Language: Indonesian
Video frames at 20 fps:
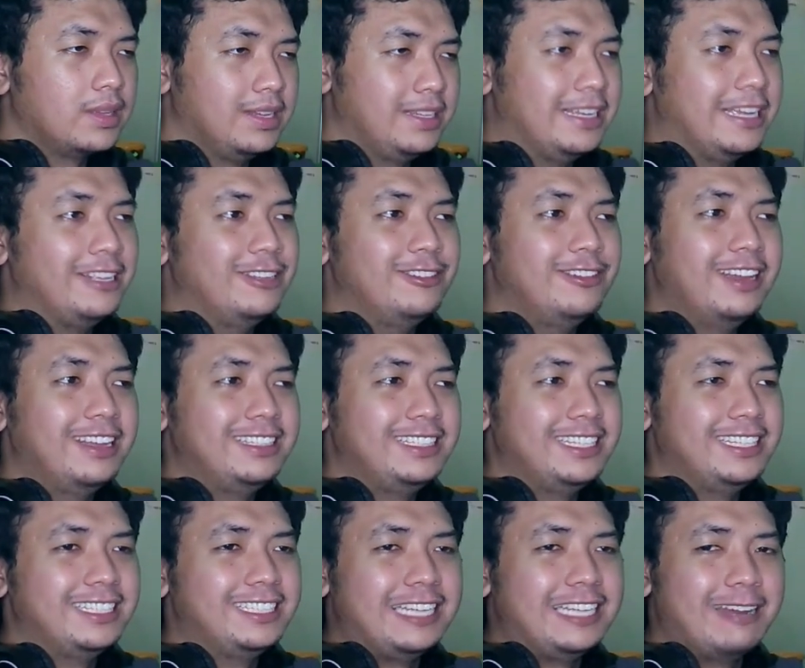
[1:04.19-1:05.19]
Iya juga
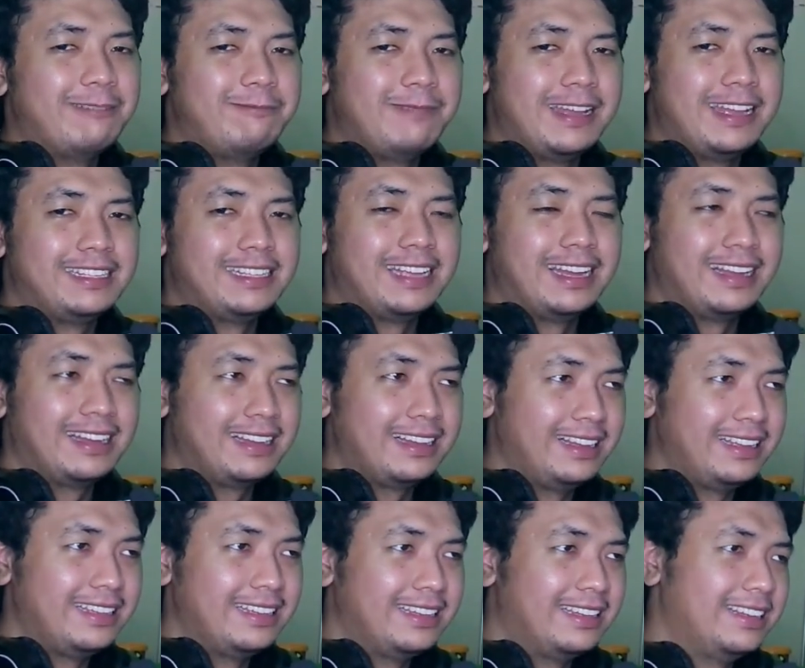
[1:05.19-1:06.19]
sih, siapa yang
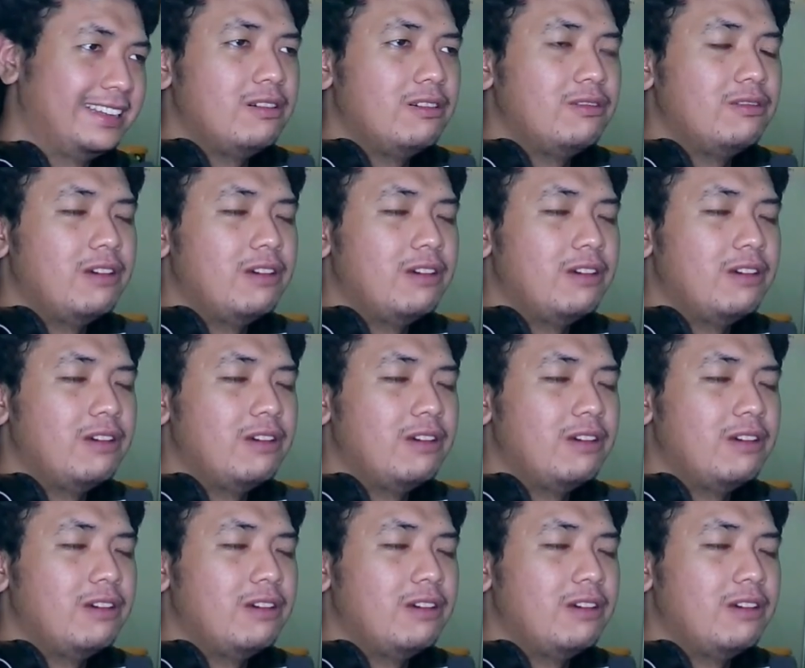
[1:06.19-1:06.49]
nyangka ya.